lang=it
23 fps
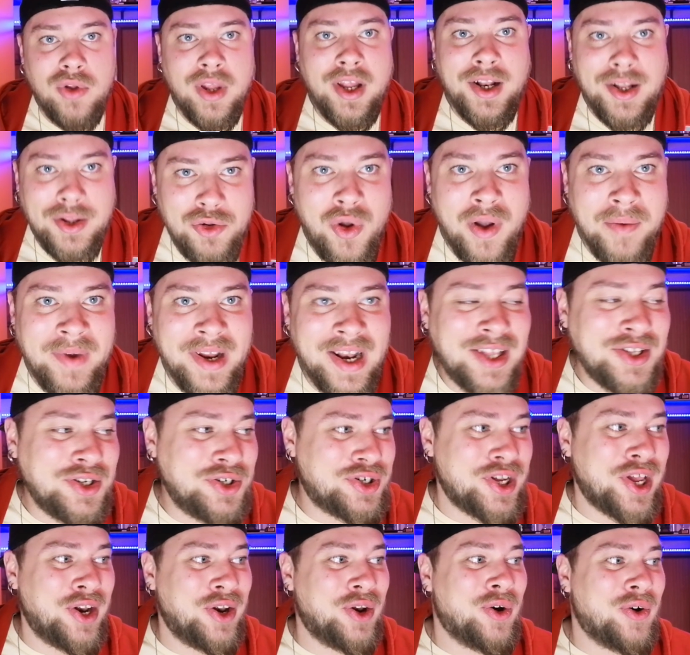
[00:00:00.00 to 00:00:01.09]
nel
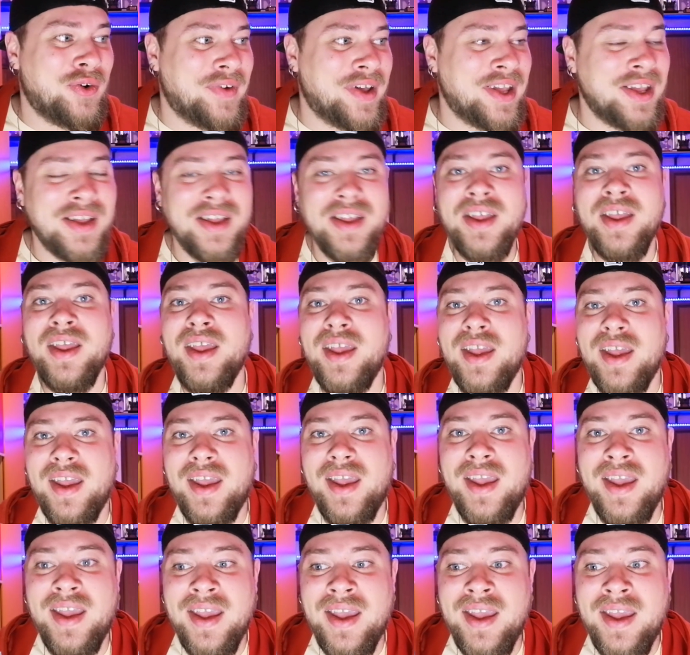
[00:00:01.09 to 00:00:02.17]
2019.
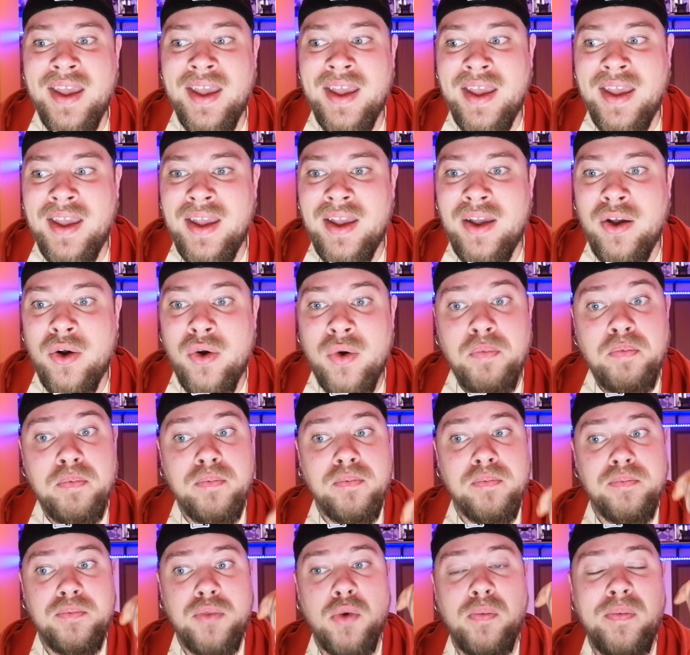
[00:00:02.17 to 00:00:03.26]
E ho
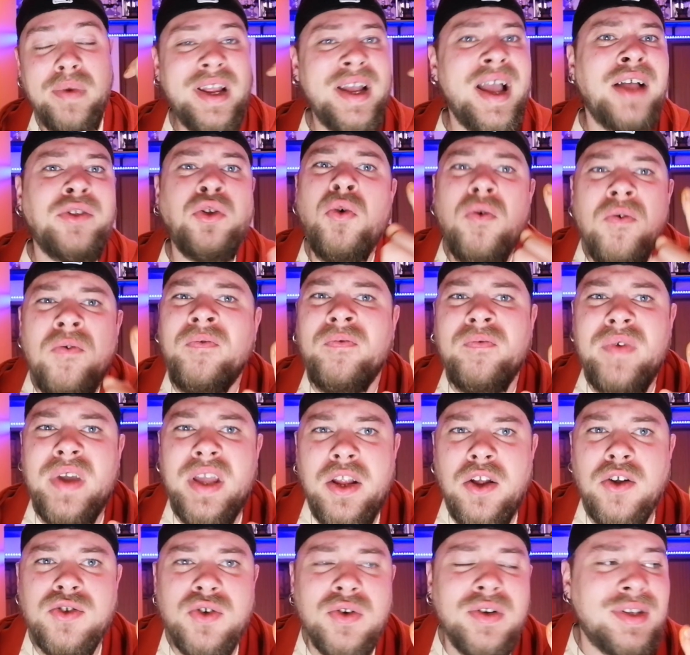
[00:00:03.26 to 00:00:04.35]
pubblicato un
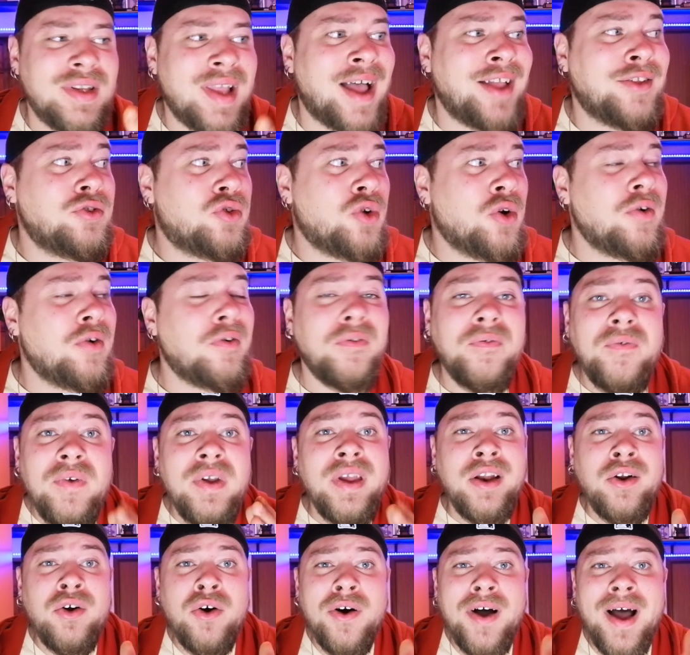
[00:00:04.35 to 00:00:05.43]
video soltanto
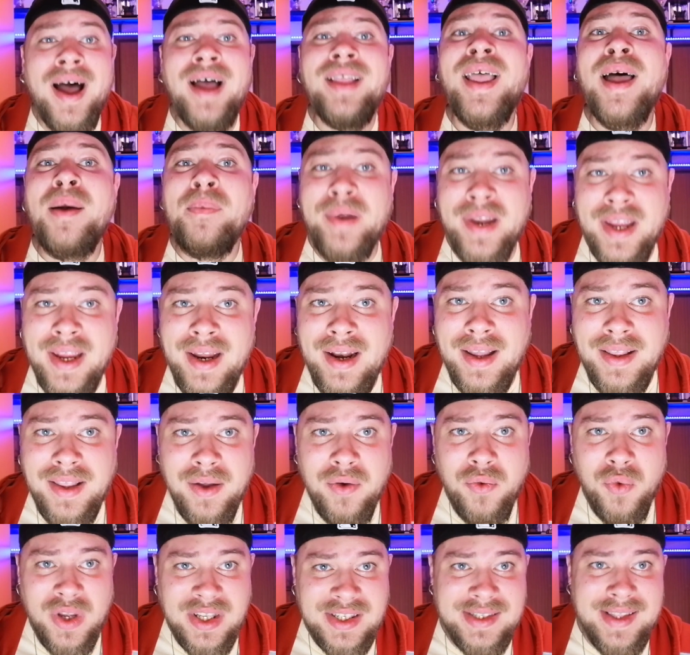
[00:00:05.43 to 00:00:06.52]
fino ad aprile di
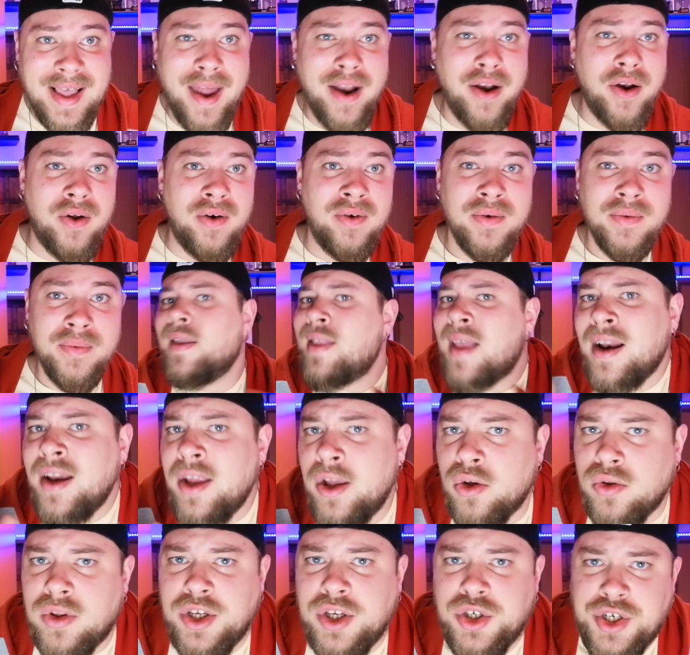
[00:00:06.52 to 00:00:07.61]
quest'anno. E da
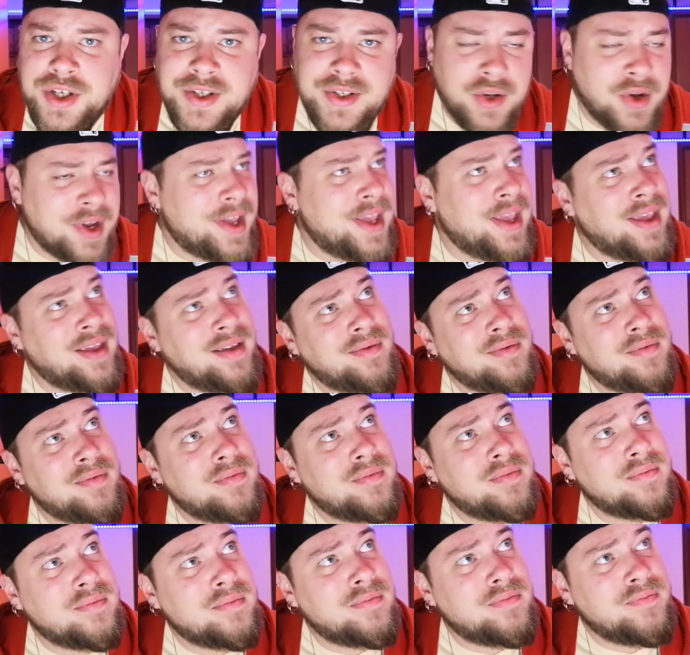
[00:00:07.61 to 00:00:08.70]
lì ho deciso che
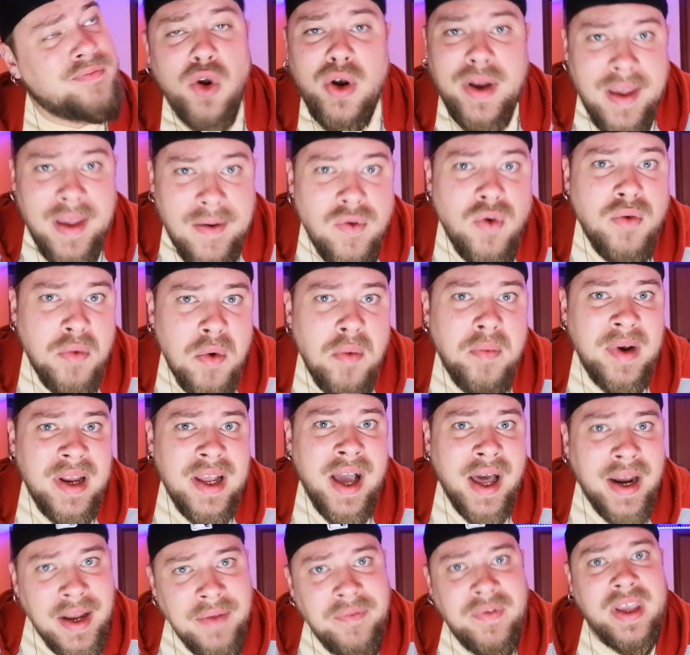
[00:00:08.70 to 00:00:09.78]
volevo
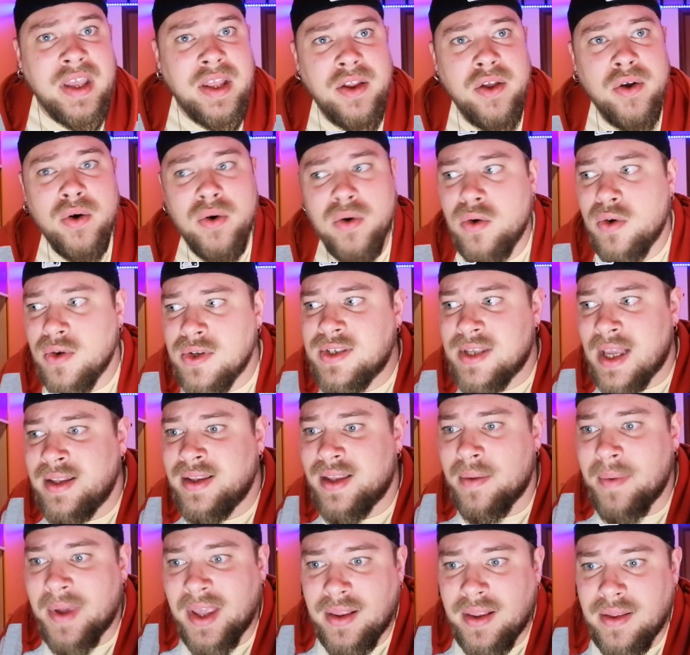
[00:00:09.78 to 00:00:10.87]
pubblicare video
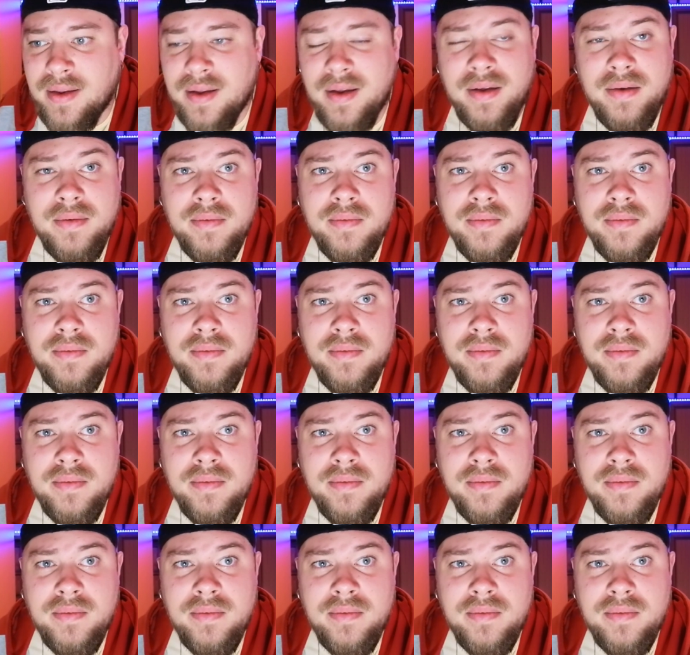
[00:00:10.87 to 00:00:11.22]
costantemente.